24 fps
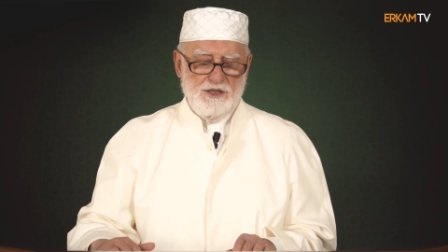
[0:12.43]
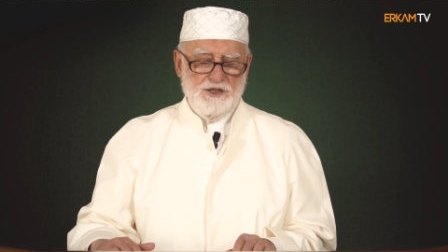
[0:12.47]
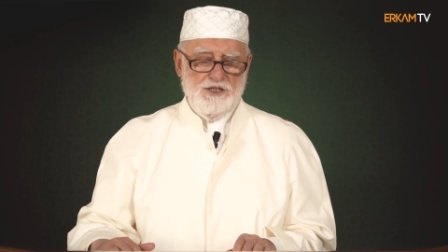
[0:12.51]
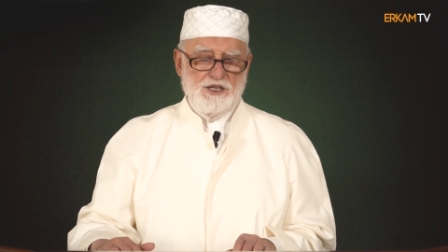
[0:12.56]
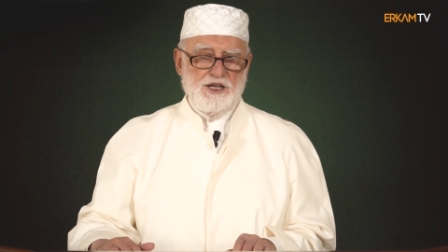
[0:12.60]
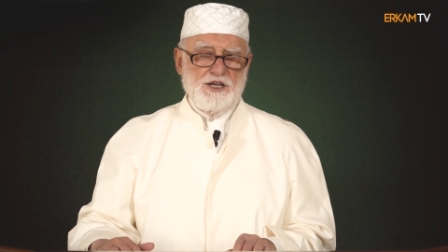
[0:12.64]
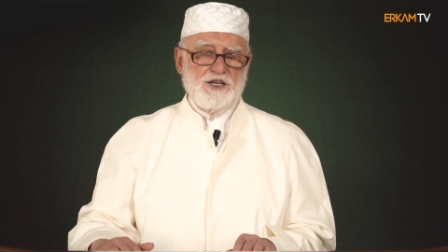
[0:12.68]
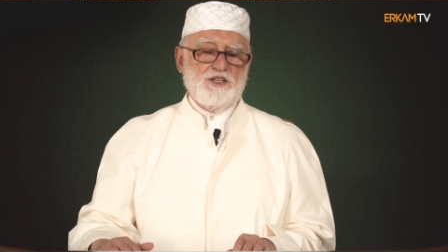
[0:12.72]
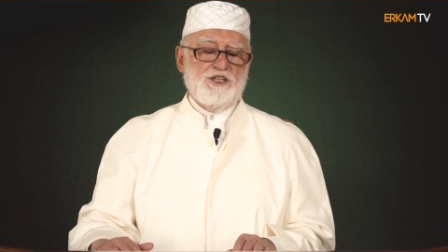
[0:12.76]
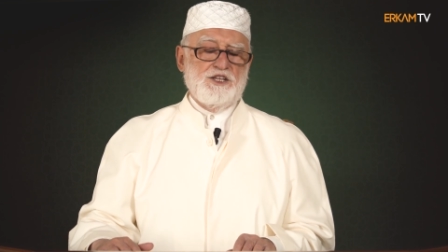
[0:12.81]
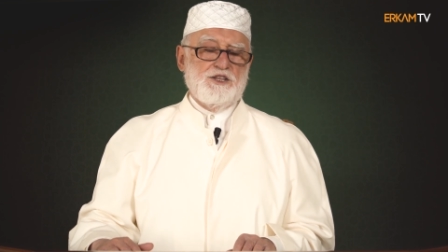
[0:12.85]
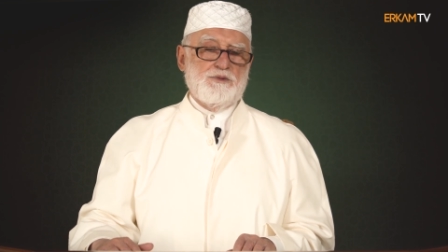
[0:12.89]

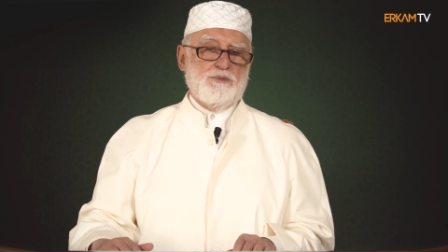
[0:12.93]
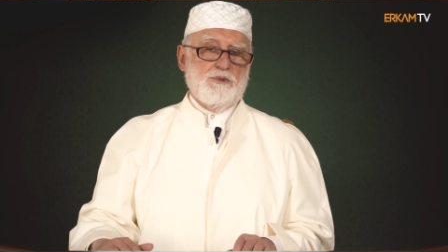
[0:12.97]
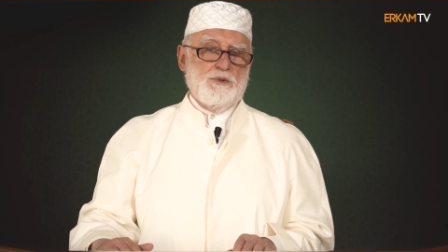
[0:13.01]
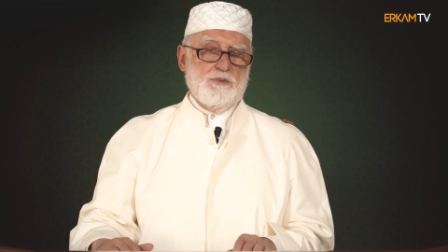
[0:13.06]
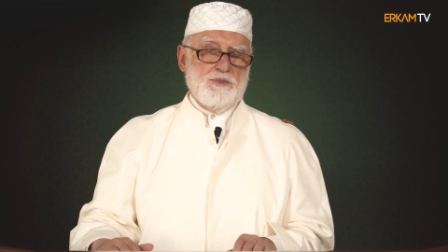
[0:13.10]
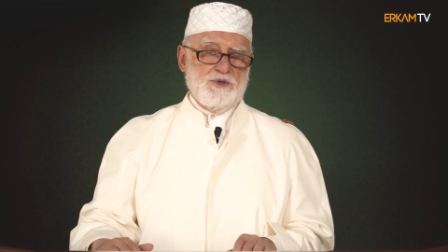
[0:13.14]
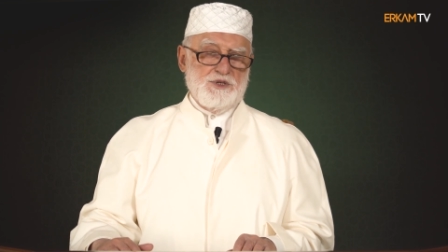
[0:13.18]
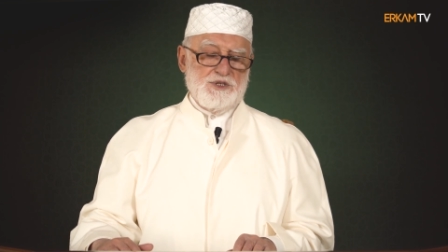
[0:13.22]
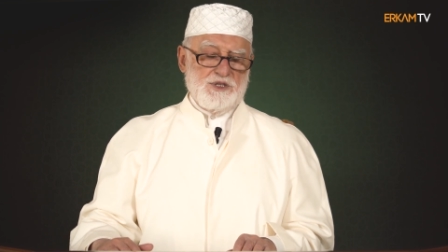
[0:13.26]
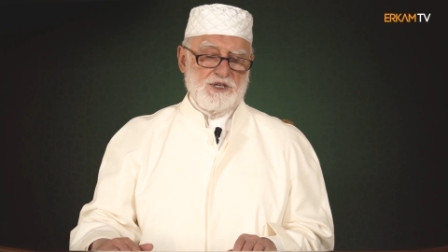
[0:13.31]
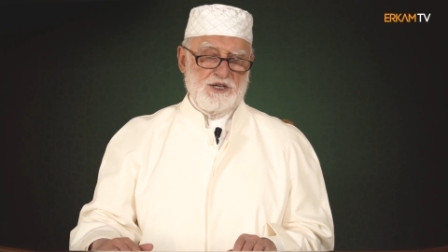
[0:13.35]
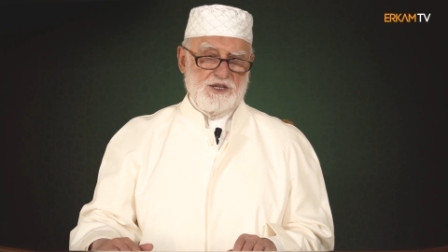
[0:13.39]
teyit
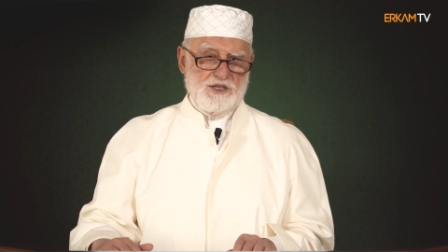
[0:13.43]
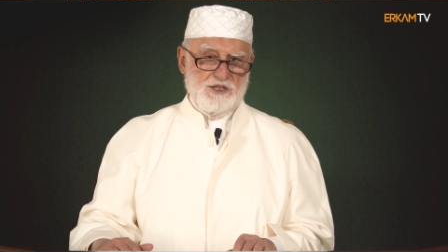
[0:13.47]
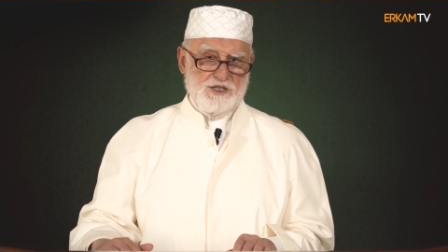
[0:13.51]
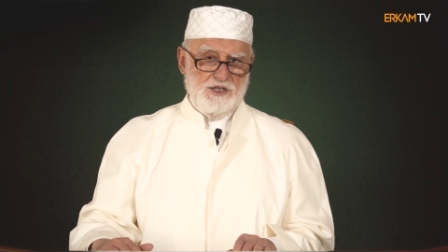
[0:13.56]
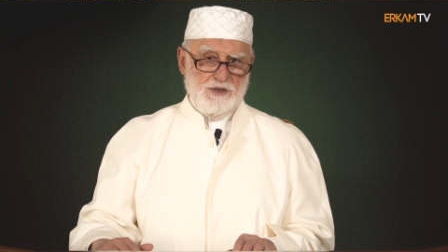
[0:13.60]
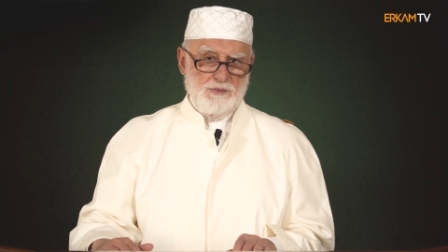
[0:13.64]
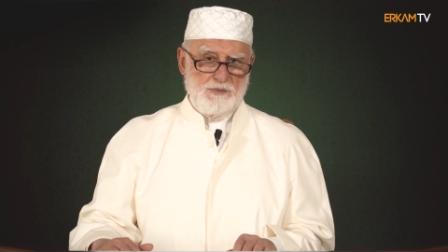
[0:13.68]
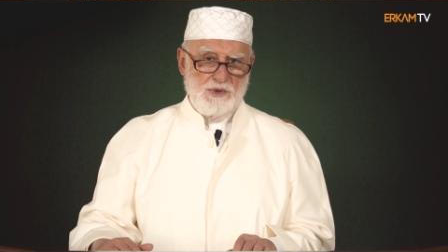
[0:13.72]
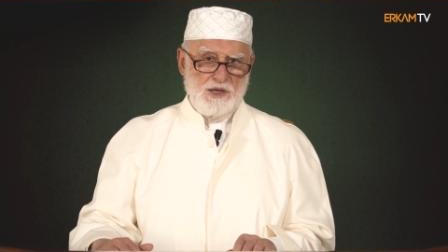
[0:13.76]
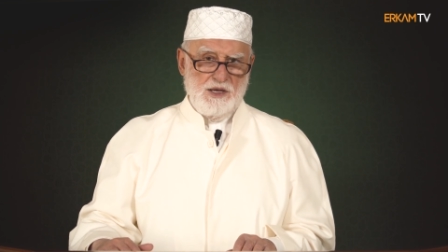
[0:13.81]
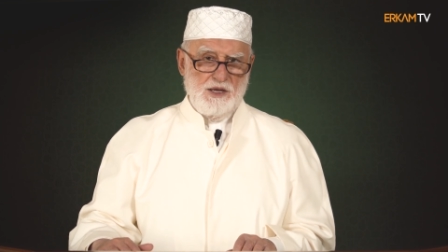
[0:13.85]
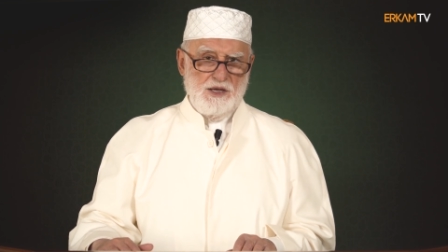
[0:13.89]
etmemiz
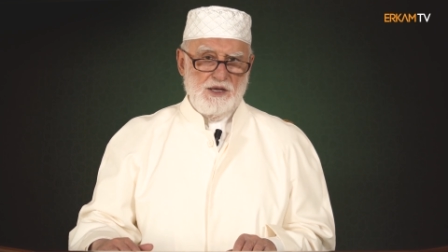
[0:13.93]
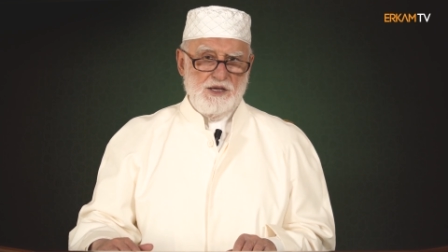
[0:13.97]
lazım.